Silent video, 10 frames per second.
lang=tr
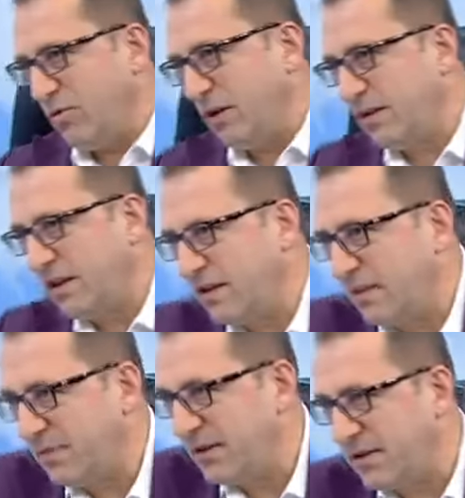
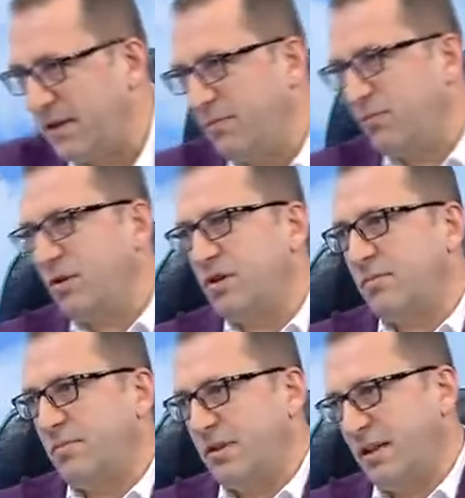üniversitenizle birlikte
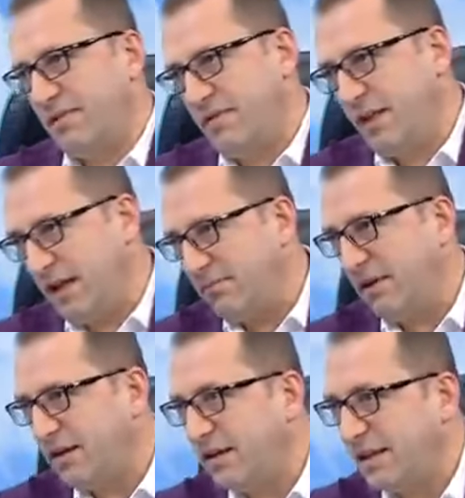müteşebbis tarafında
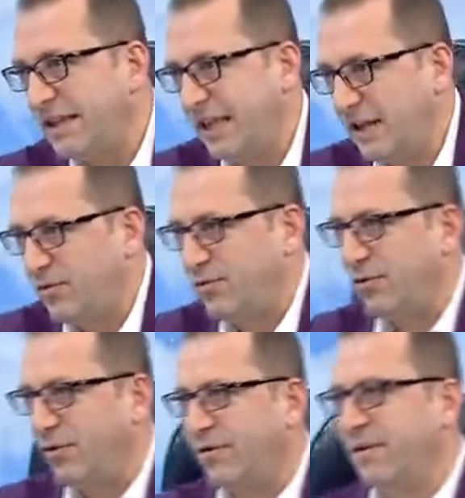anmak
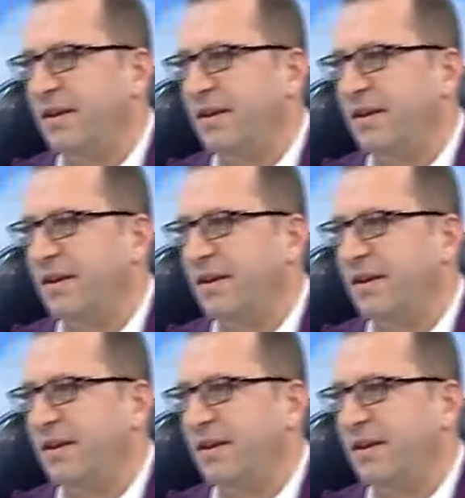gerekiyor.